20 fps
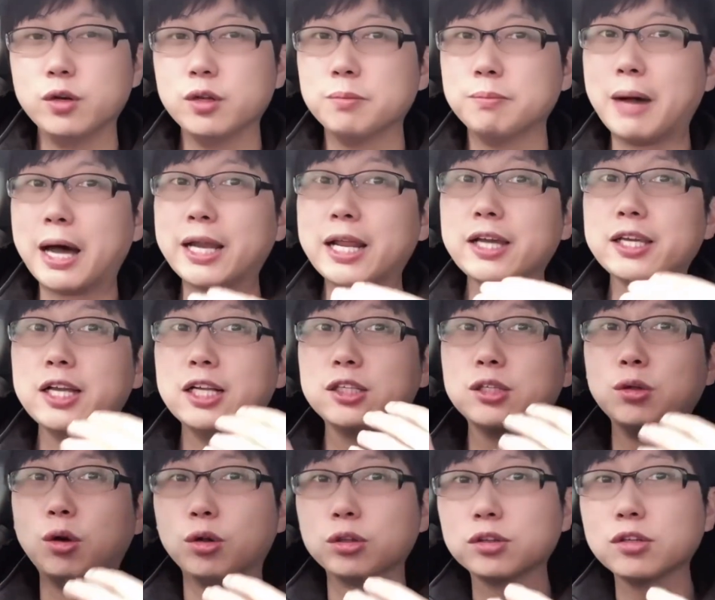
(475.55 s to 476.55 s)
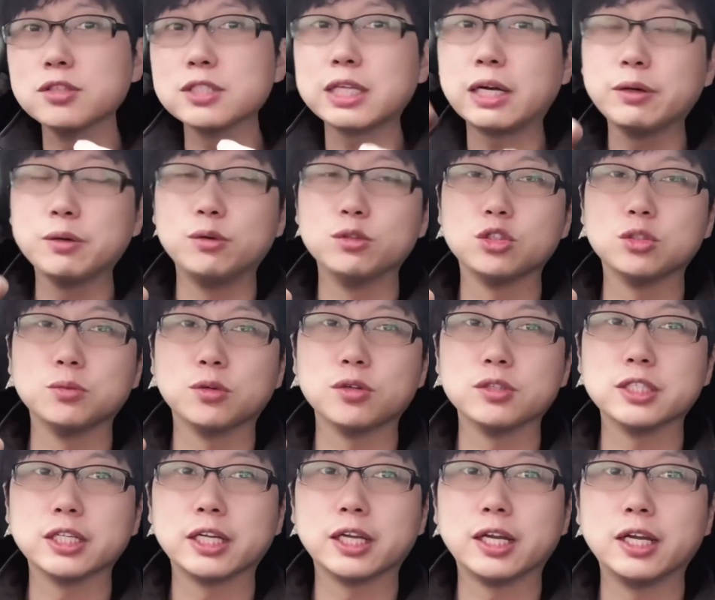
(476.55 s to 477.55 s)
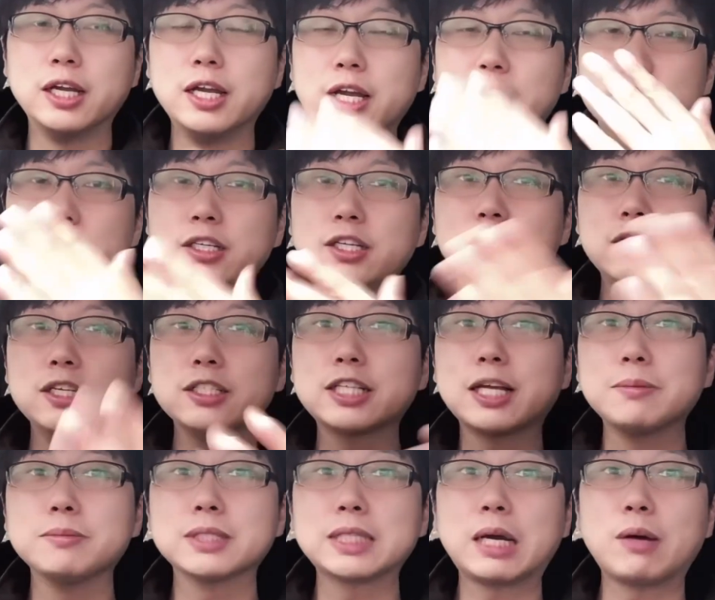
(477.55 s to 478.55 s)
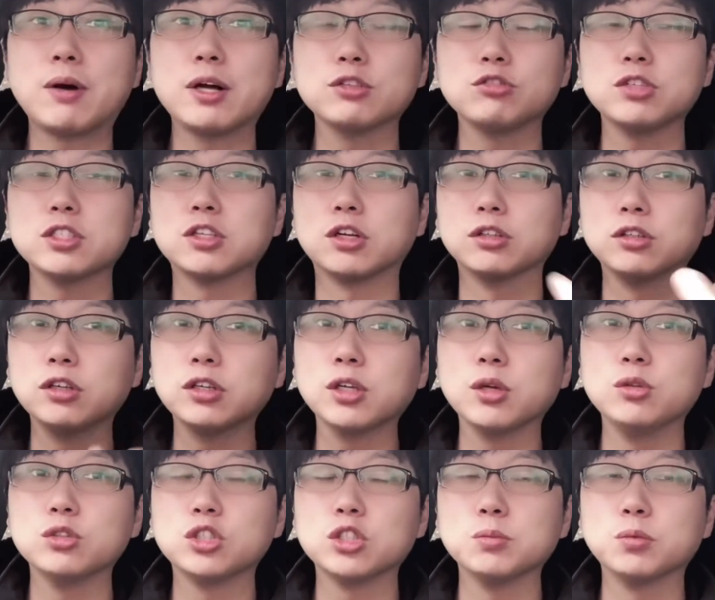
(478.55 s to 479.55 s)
말하기 할 때도 어떤 상황이 올지 모르잖아. 그래서 1, 2, 3 상황 중에서 어떤 게 올지